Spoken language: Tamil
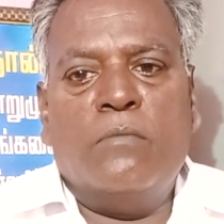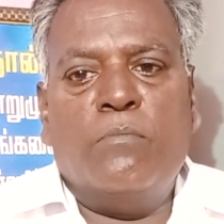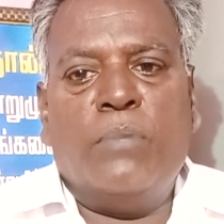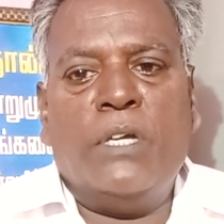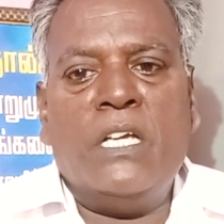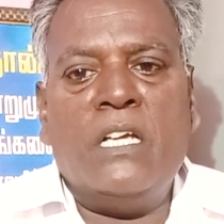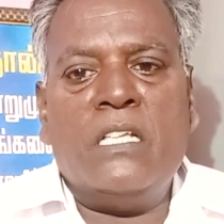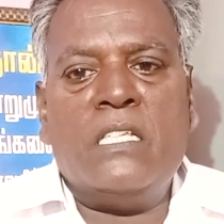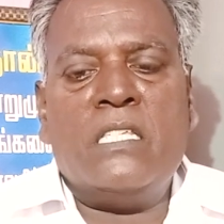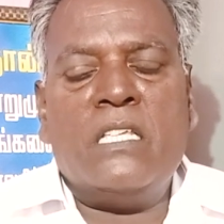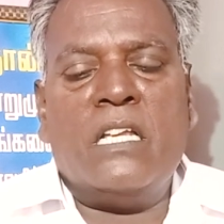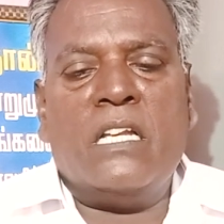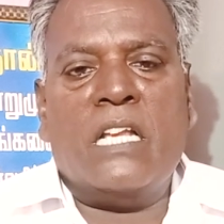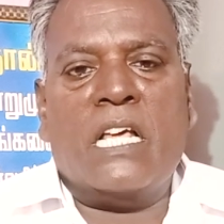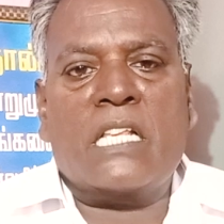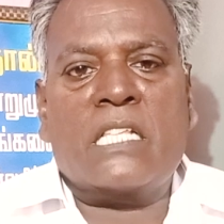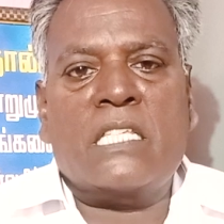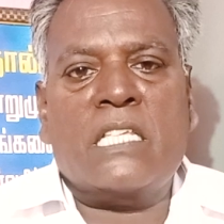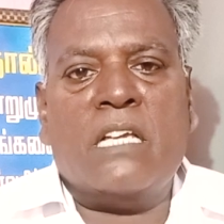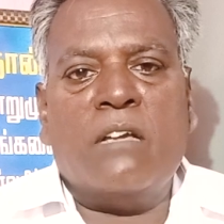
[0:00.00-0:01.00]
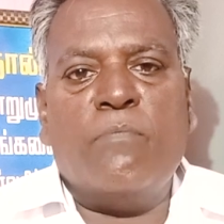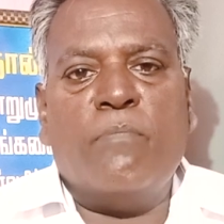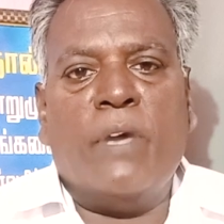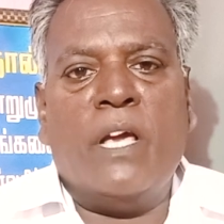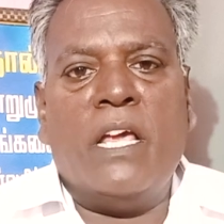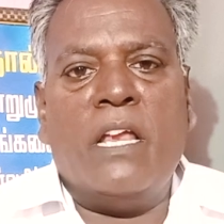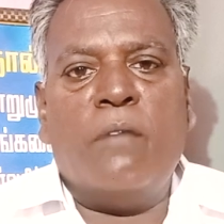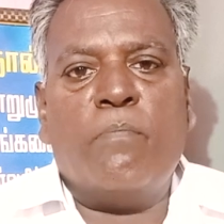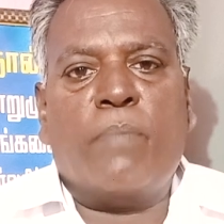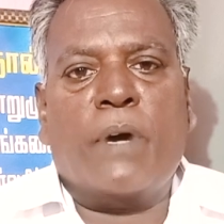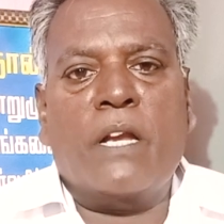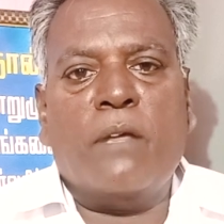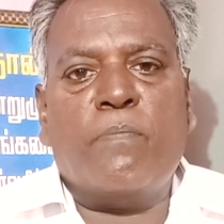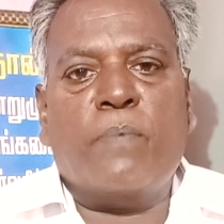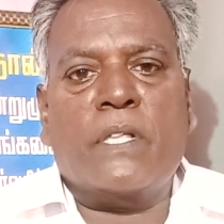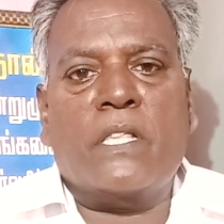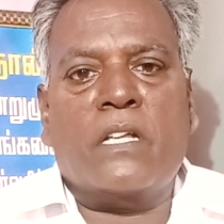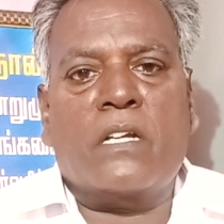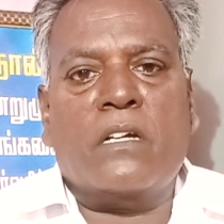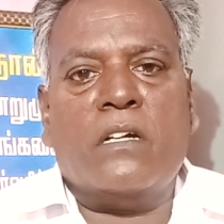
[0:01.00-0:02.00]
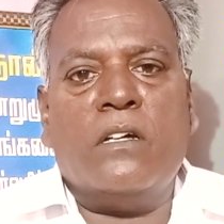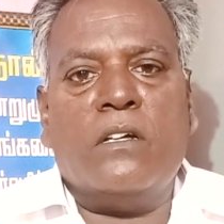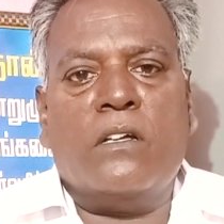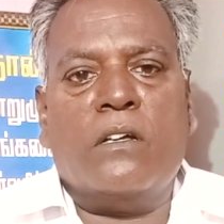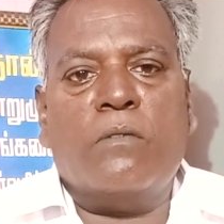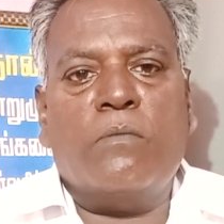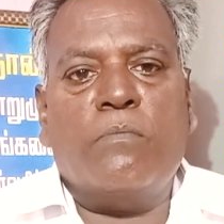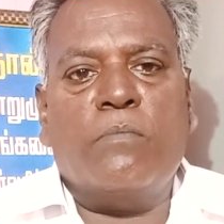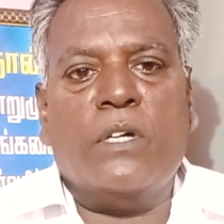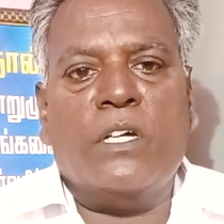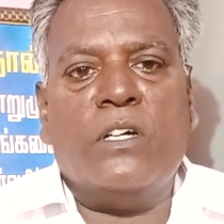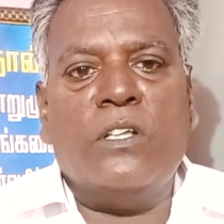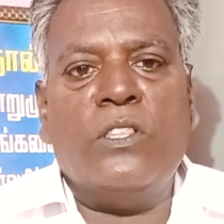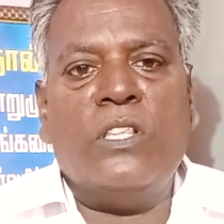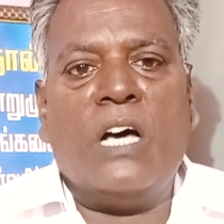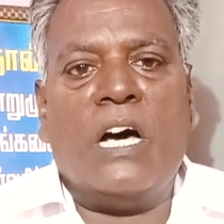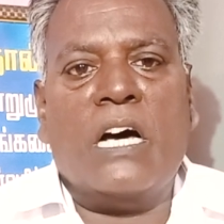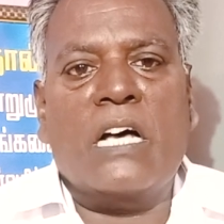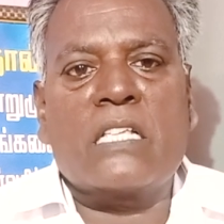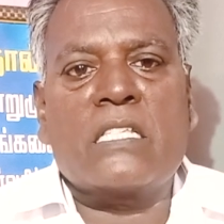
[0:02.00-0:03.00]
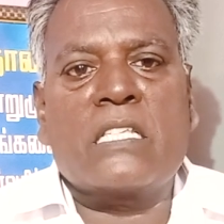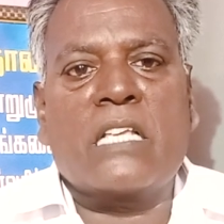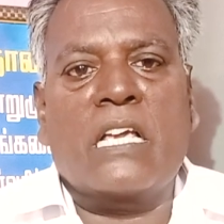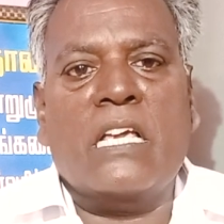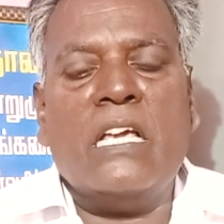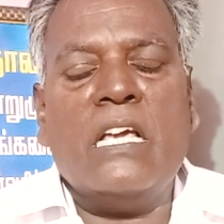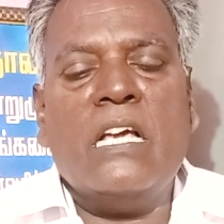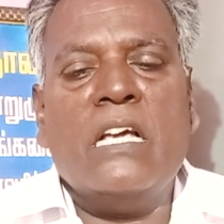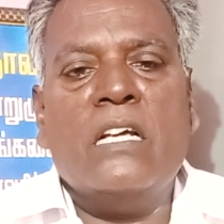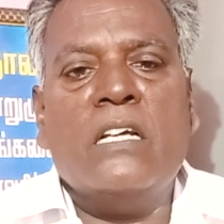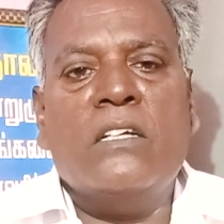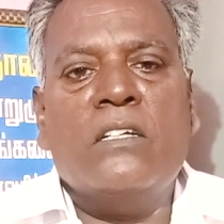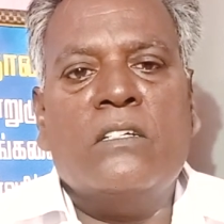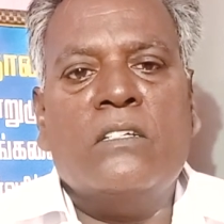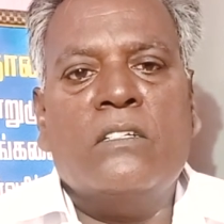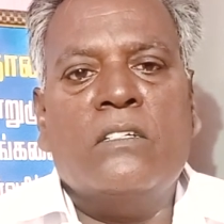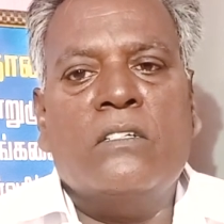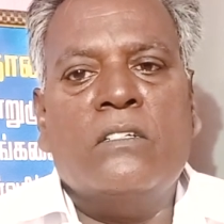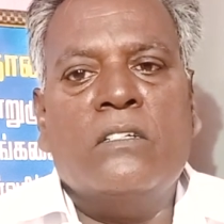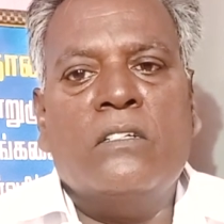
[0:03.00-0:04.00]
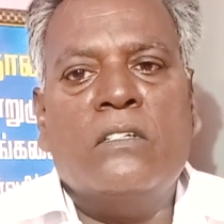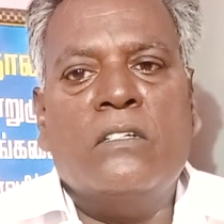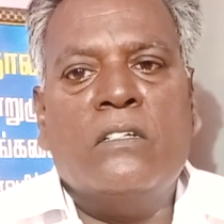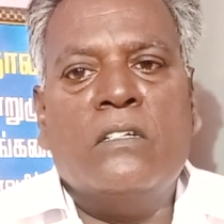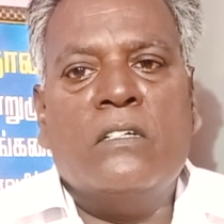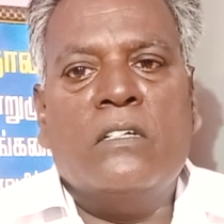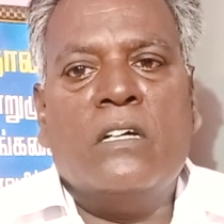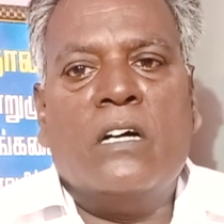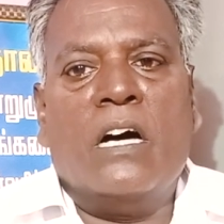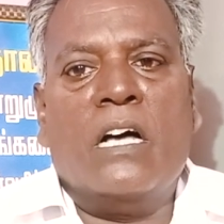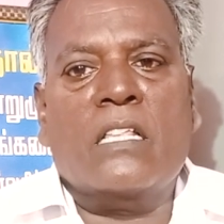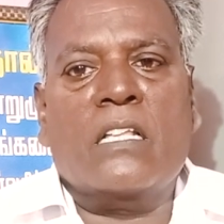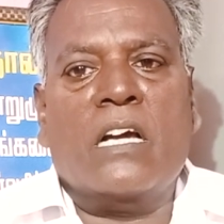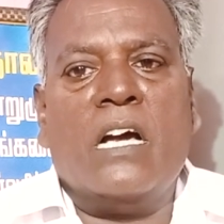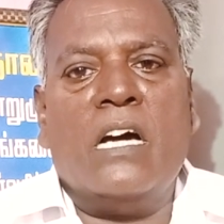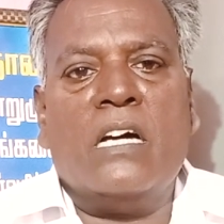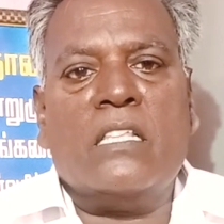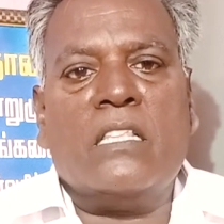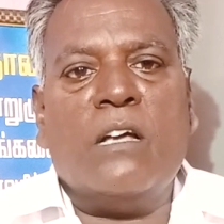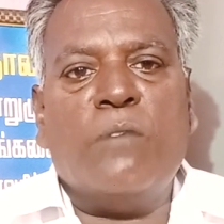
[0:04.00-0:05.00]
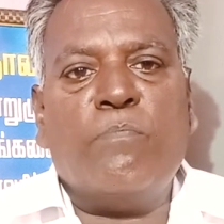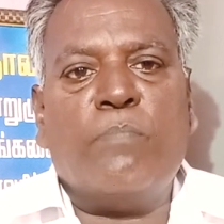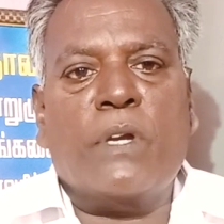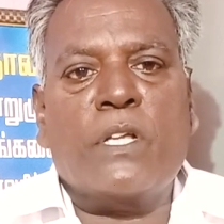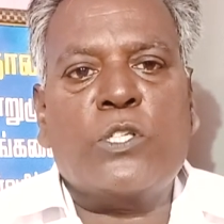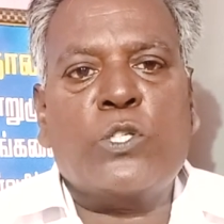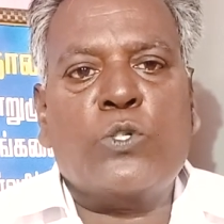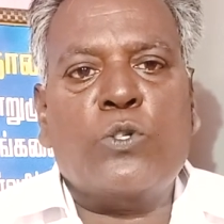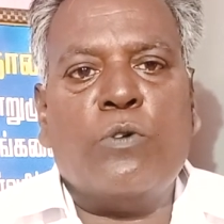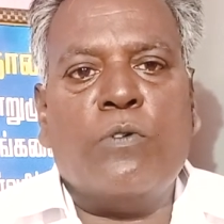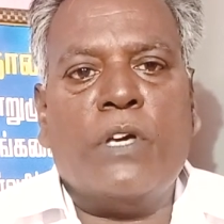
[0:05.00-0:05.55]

பிஎஸ்சி நர்சிங் மேல் படிப்பதற்கு மிகுந்த ஆசை அதுக்காகத்தான் ப்ளஸ் டூ